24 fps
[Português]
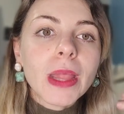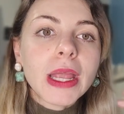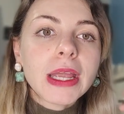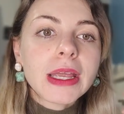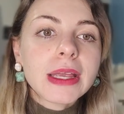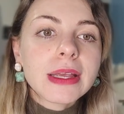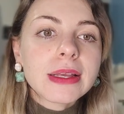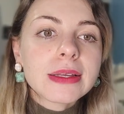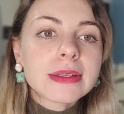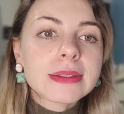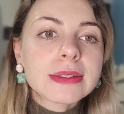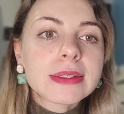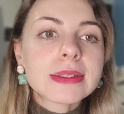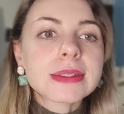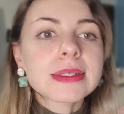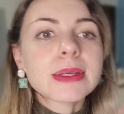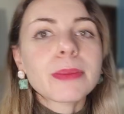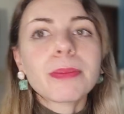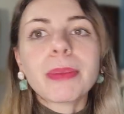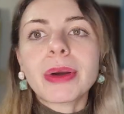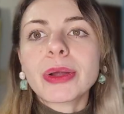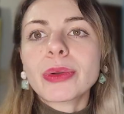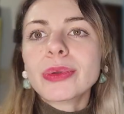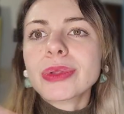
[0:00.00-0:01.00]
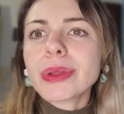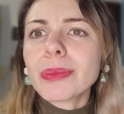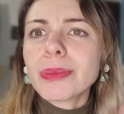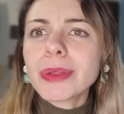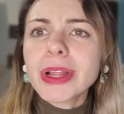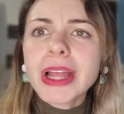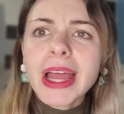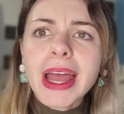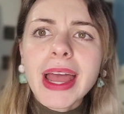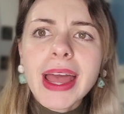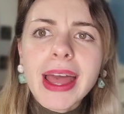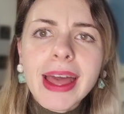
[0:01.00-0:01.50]
e se separou da
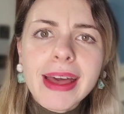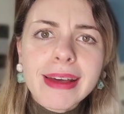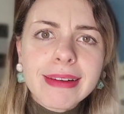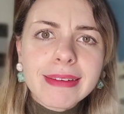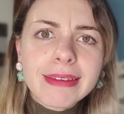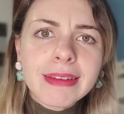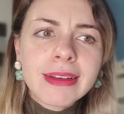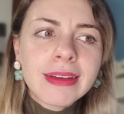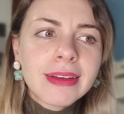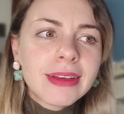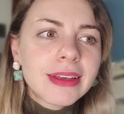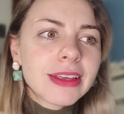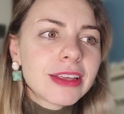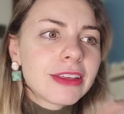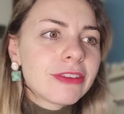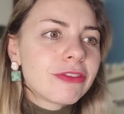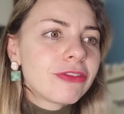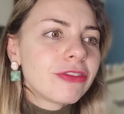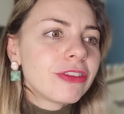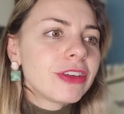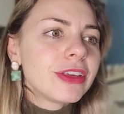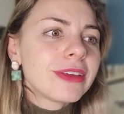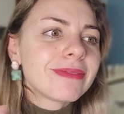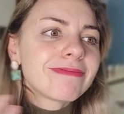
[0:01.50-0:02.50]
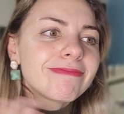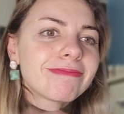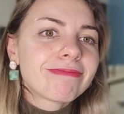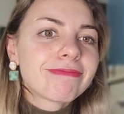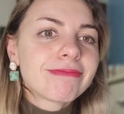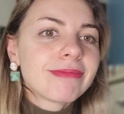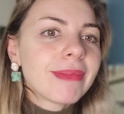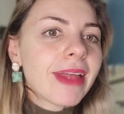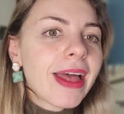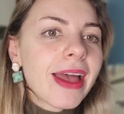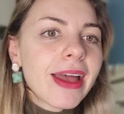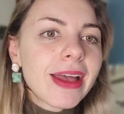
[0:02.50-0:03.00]
mulher enfim,
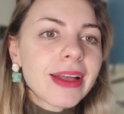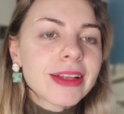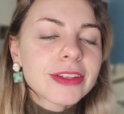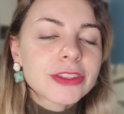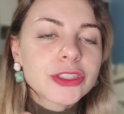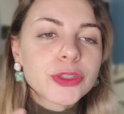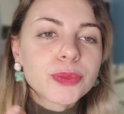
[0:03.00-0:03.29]
né?